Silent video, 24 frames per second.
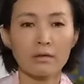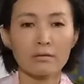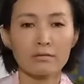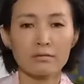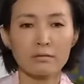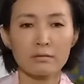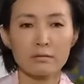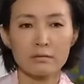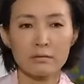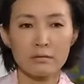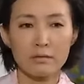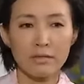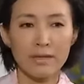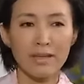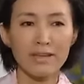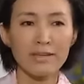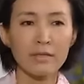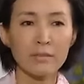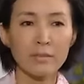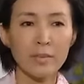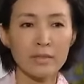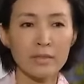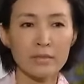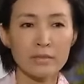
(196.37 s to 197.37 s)
아
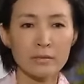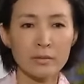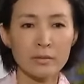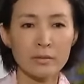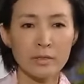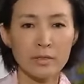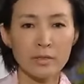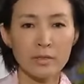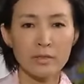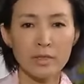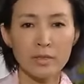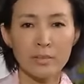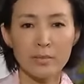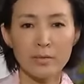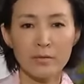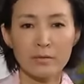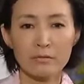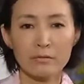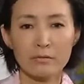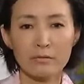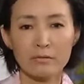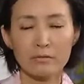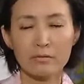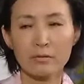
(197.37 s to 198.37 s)
대리 맞선
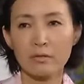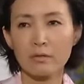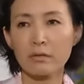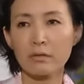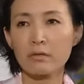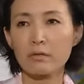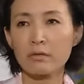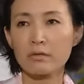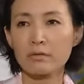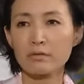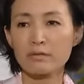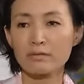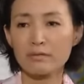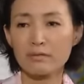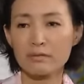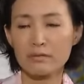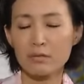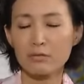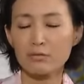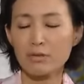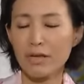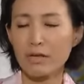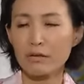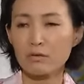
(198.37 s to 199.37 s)
얘기라면
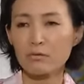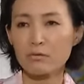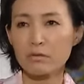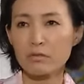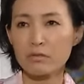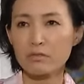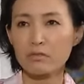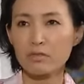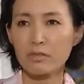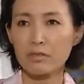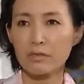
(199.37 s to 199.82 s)
저도 알고